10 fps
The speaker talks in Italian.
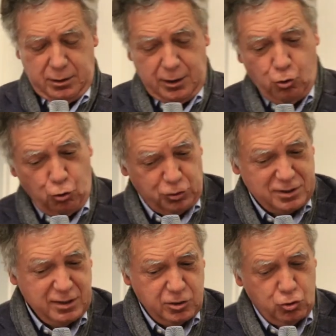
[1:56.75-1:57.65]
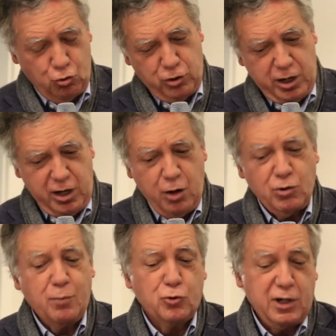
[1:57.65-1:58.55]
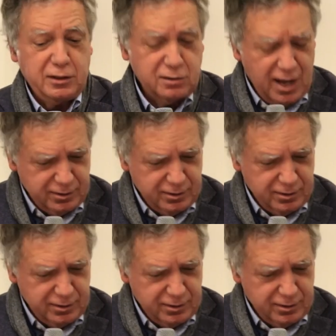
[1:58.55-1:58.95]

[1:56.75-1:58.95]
la colonizzazione è una modalità